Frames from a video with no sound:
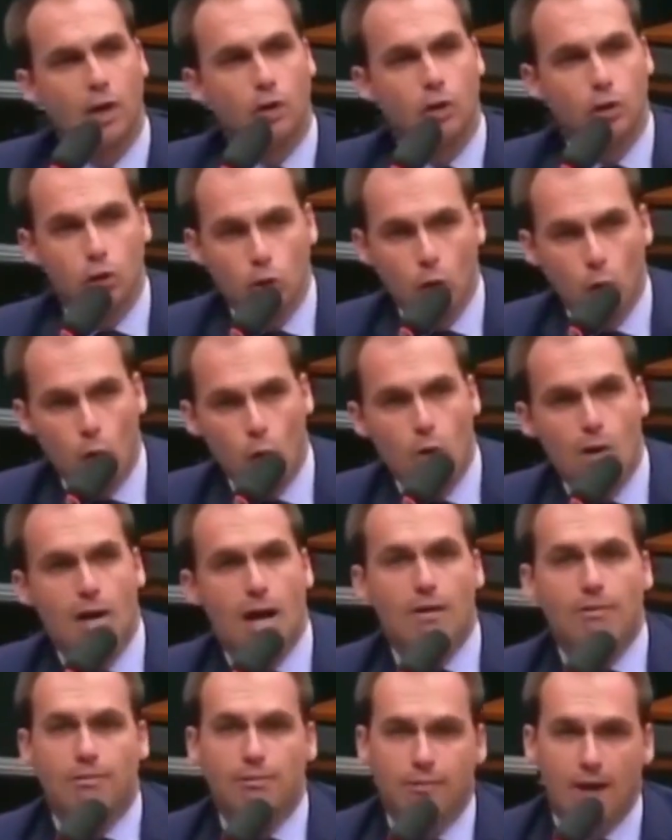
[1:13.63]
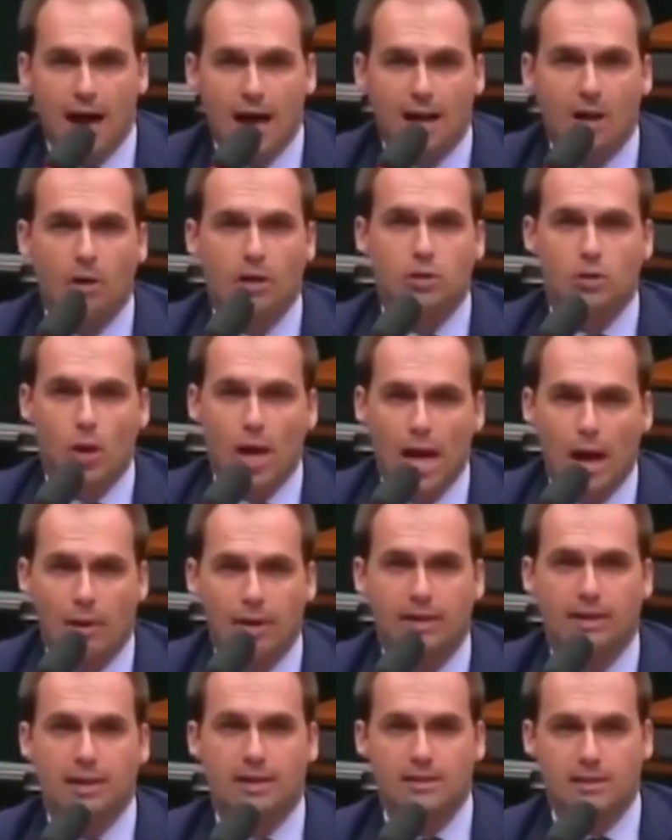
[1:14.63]
Nunca falam a sua real
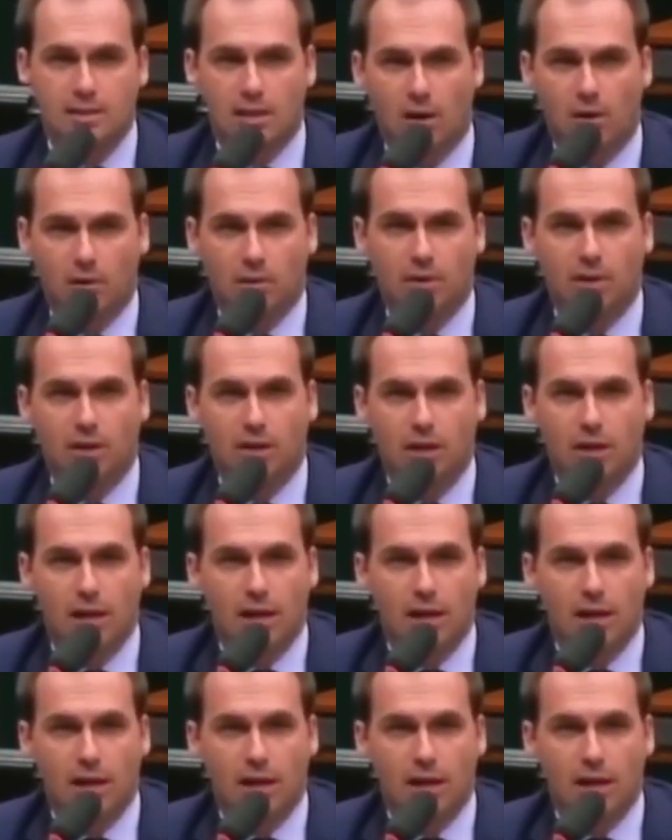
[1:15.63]
intenção.